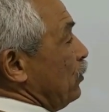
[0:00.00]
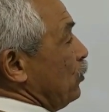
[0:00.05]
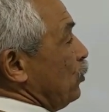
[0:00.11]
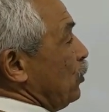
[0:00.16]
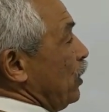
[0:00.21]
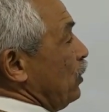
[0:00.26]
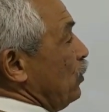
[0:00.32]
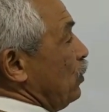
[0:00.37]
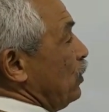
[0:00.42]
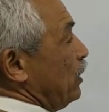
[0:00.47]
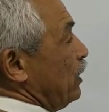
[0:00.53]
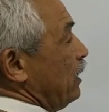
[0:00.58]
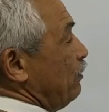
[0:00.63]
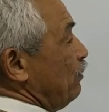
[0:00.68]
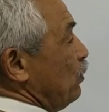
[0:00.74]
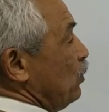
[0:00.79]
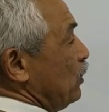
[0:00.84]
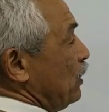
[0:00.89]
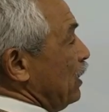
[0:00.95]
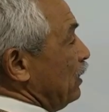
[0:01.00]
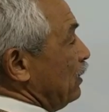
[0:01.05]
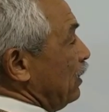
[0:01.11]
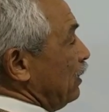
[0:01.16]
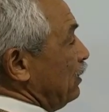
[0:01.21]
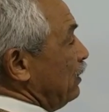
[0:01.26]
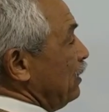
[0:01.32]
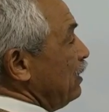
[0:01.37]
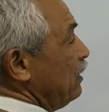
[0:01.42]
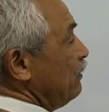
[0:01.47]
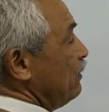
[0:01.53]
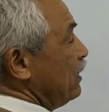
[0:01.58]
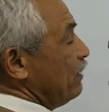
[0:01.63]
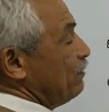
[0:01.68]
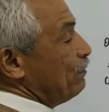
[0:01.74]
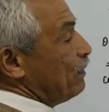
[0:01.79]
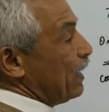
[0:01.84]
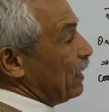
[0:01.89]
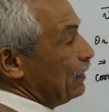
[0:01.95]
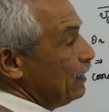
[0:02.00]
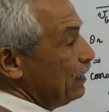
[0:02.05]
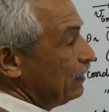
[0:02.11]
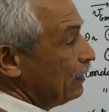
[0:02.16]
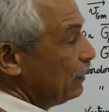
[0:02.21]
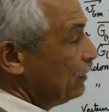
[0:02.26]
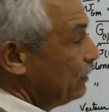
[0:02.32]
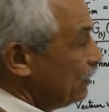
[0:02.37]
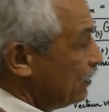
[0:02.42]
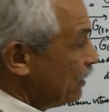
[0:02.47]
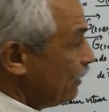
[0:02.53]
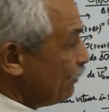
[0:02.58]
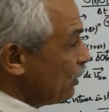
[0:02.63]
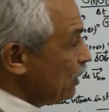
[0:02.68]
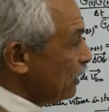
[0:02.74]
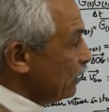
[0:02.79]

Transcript: g de t plus delta t divisé par delta t. Ça veut